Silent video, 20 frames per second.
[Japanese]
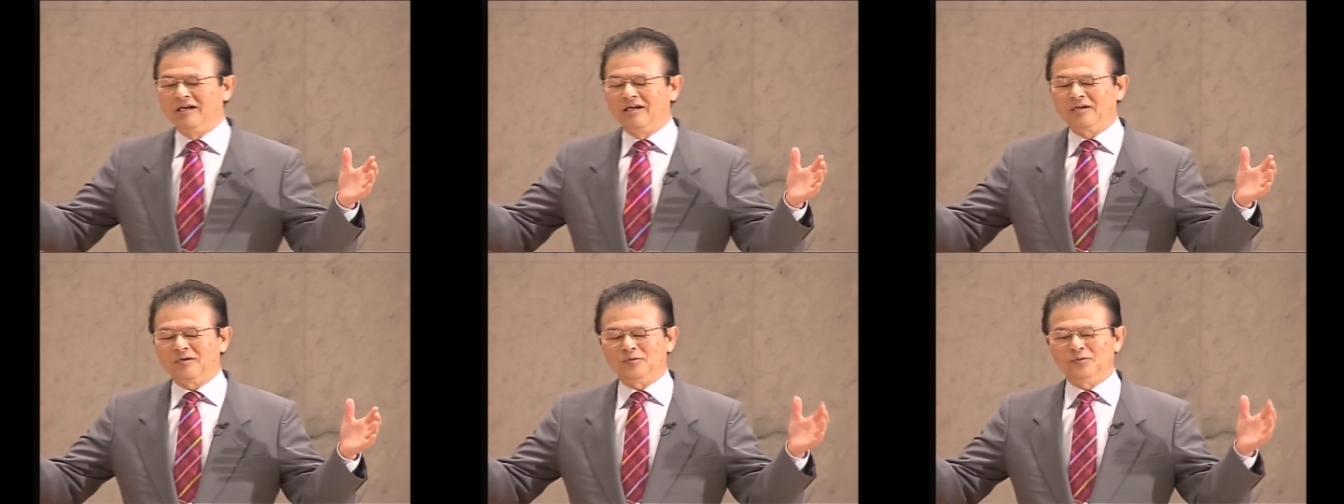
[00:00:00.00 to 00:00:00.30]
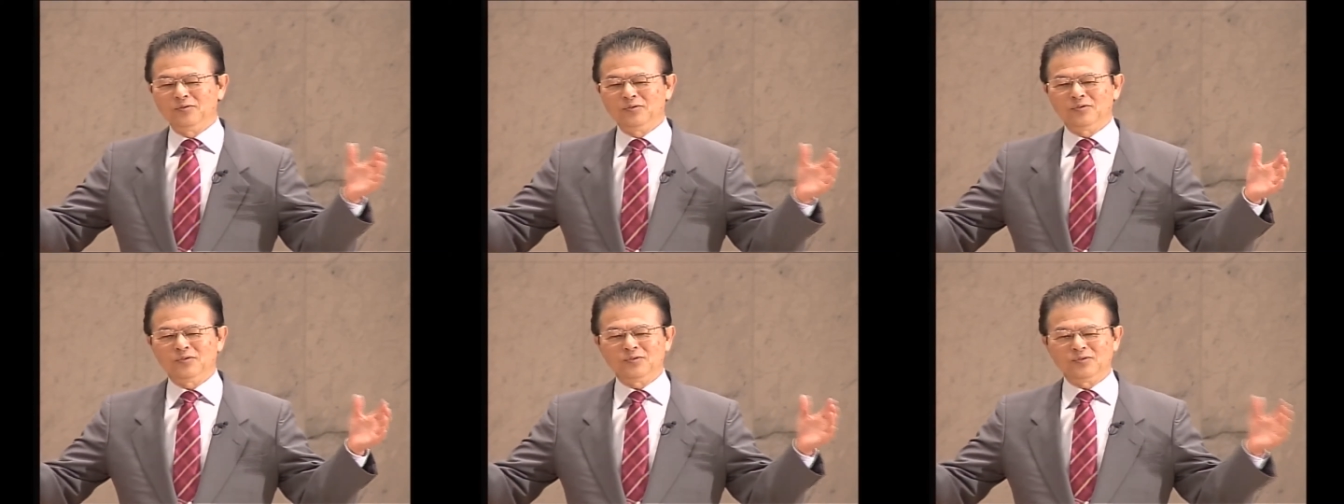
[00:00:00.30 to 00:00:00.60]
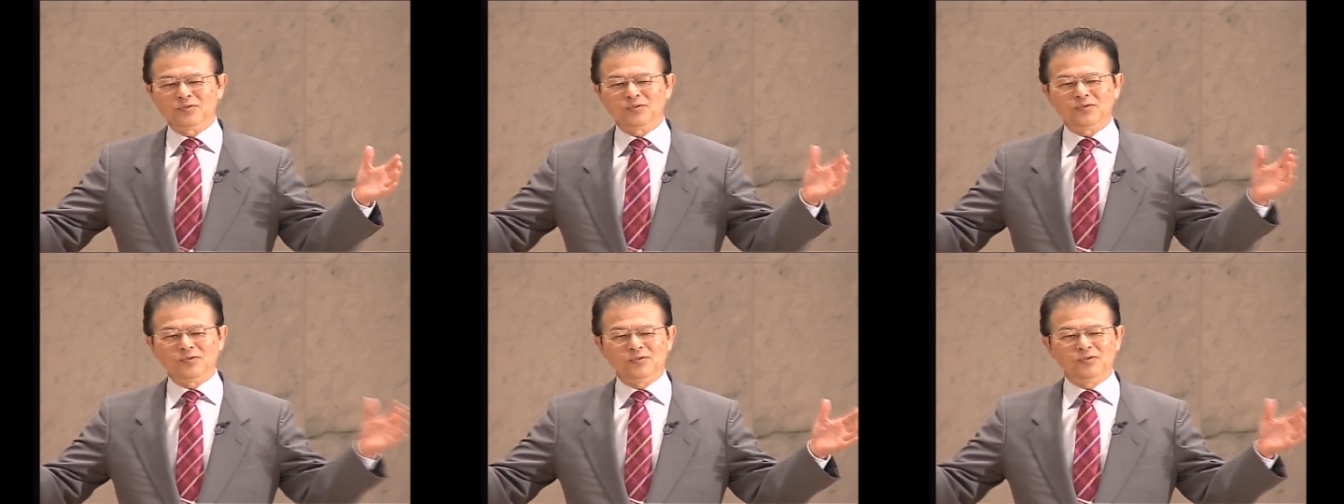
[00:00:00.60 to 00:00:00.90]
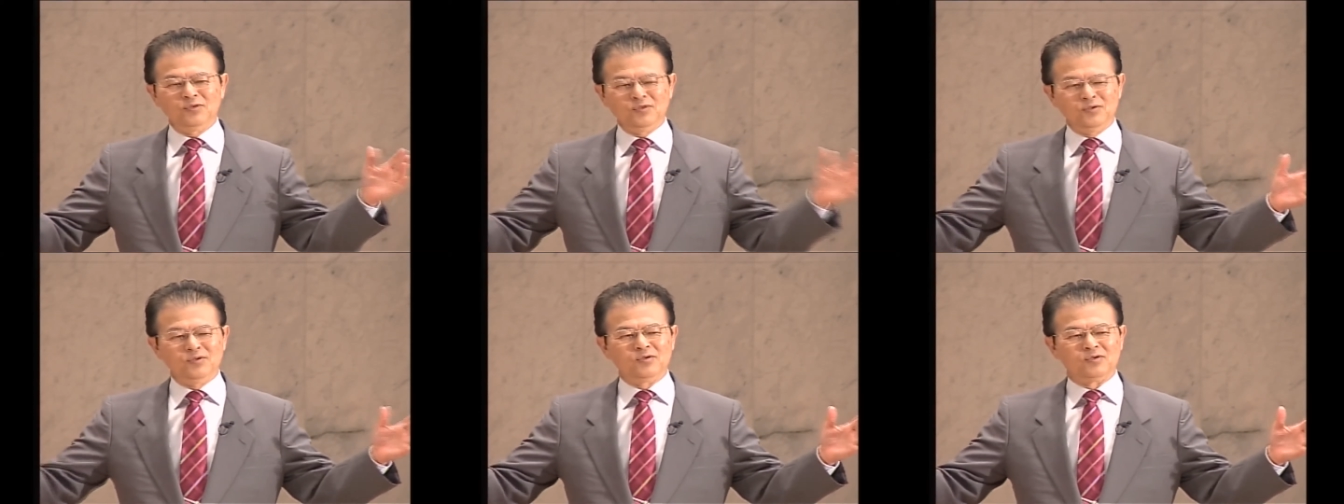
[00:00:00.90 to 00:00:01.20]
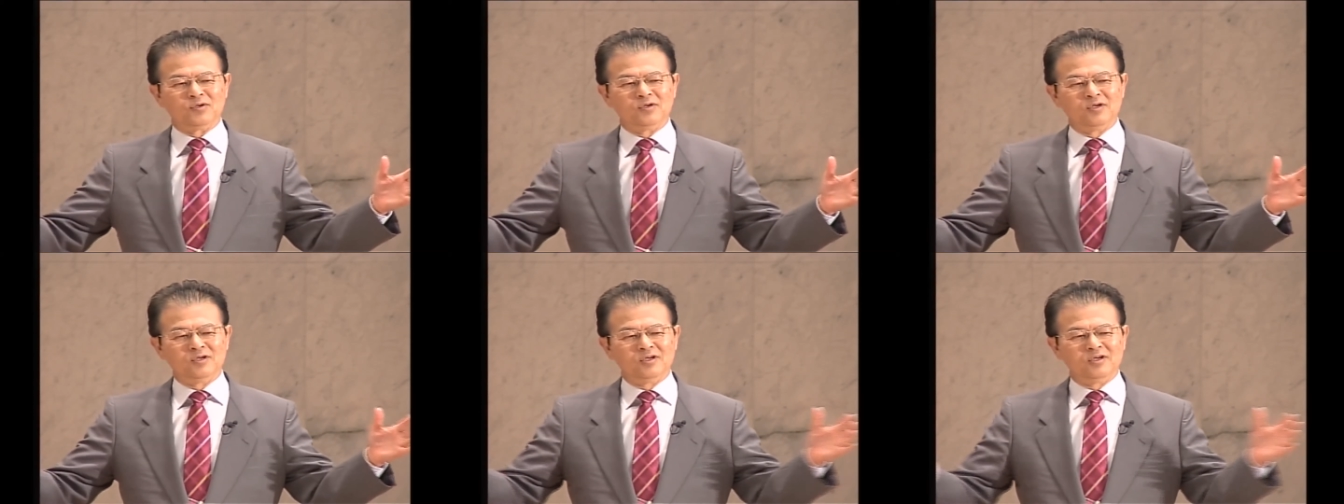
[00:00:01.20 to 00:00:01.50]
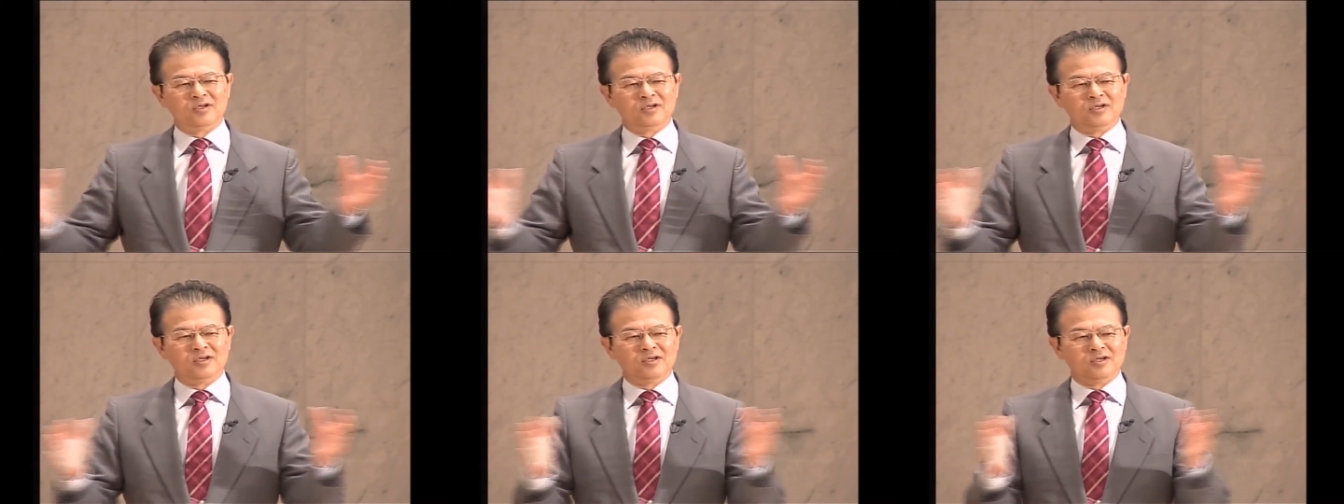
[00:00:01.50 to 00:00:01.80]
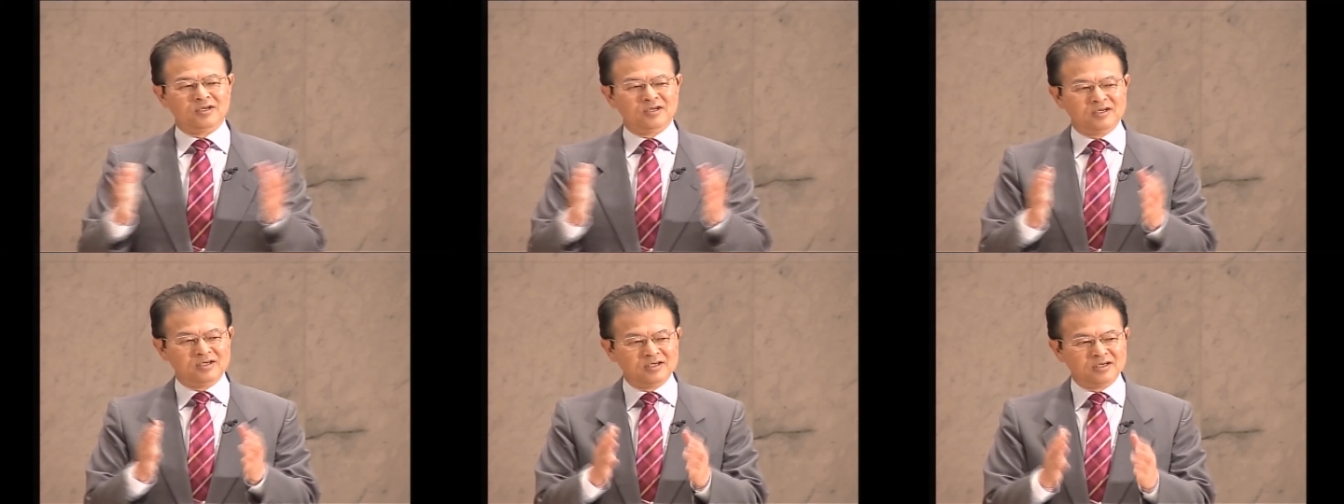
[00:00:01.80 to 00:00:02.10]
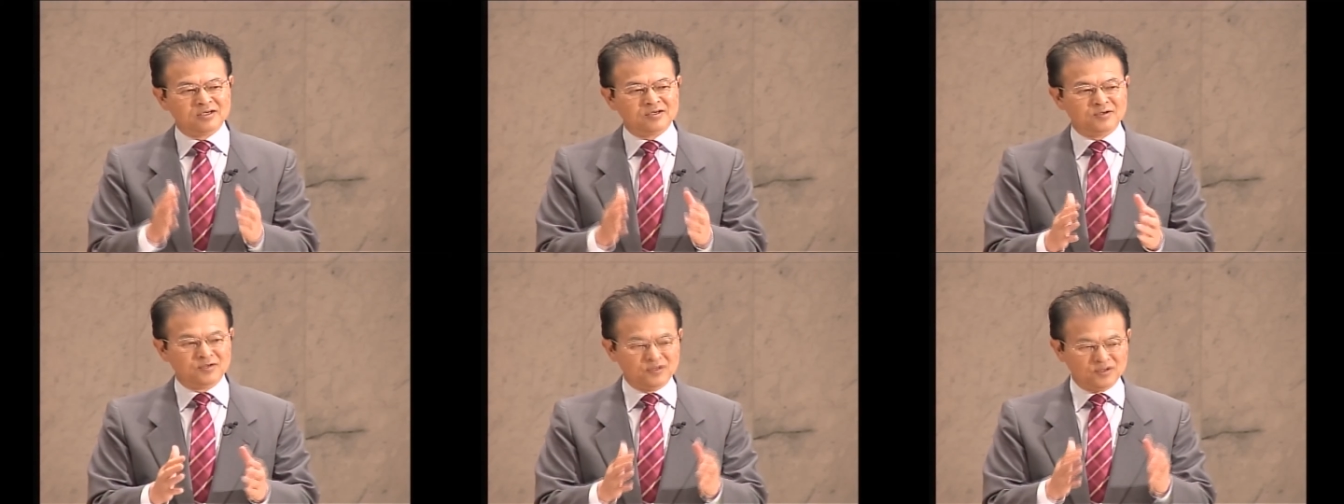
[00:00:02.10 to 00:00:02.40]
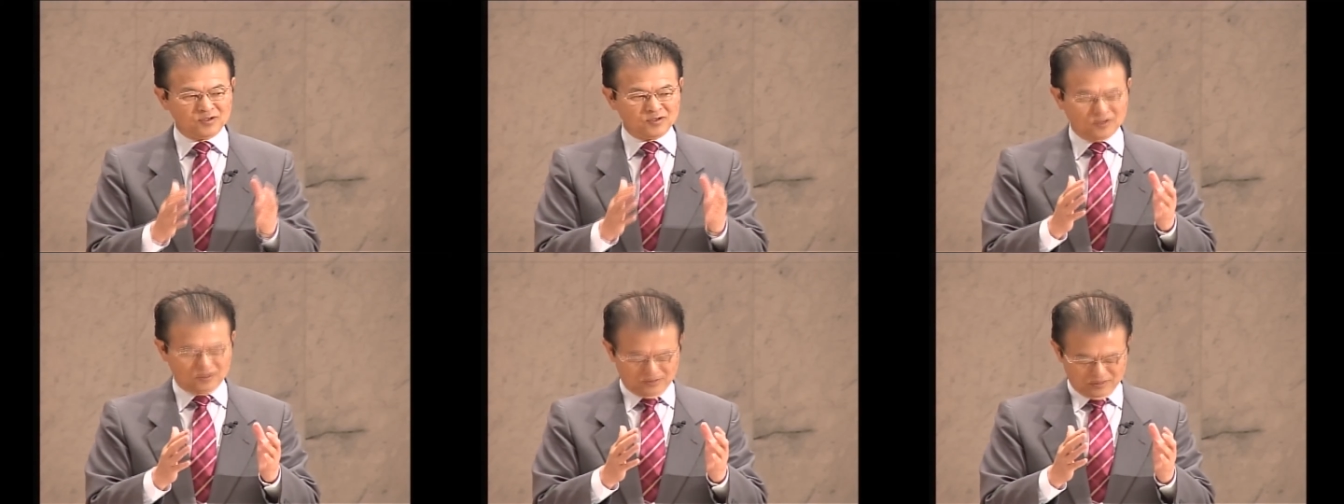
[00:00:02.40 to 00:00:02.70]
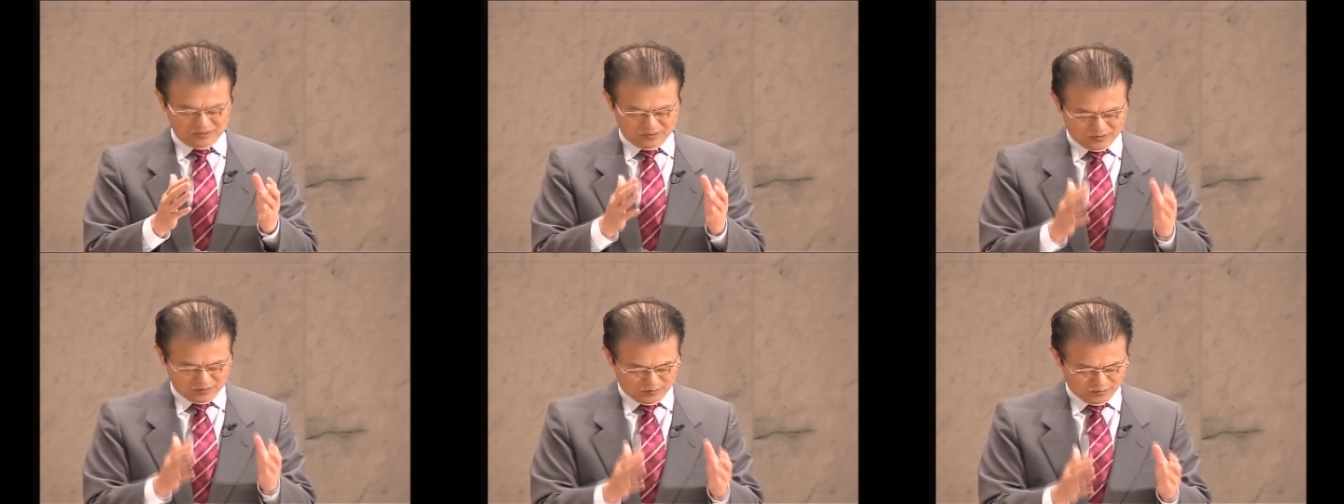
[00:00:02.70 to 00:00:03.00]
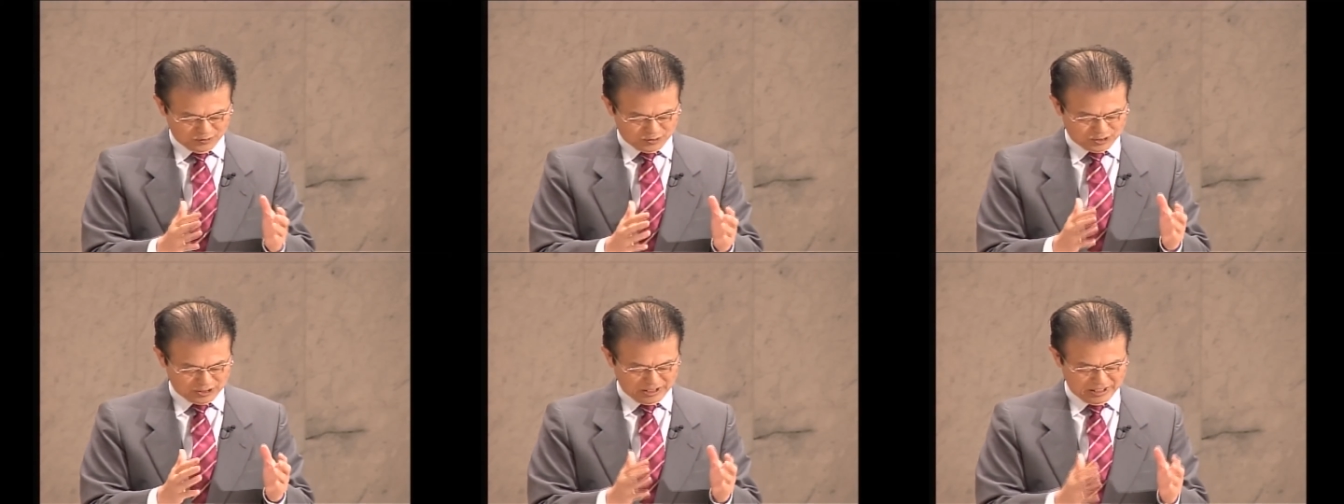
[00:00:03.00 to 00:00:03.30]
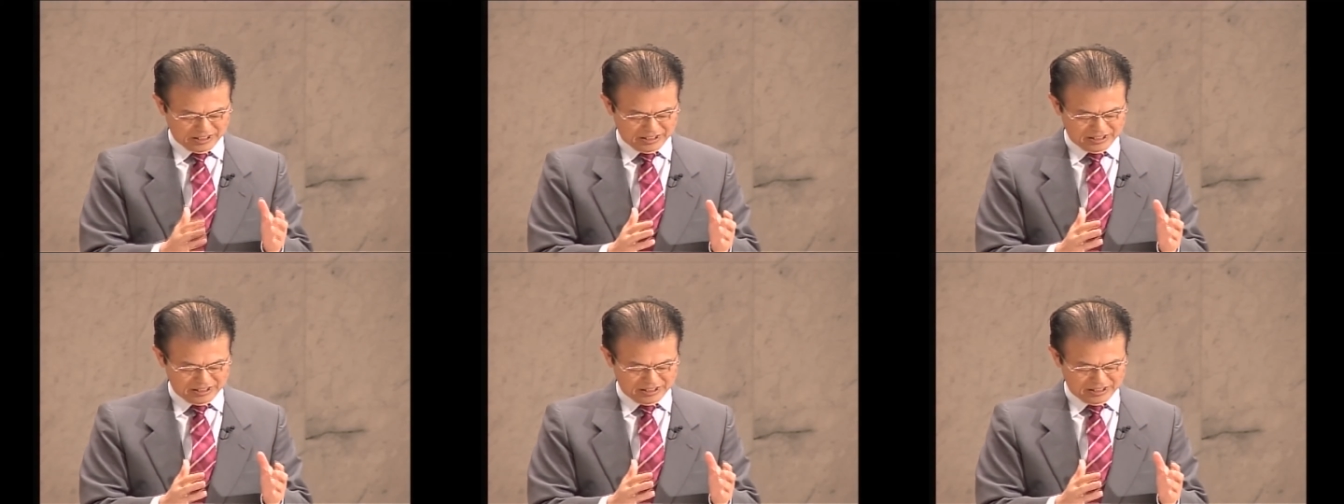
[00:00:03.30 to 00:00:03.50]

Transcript: このことを、このとこしえ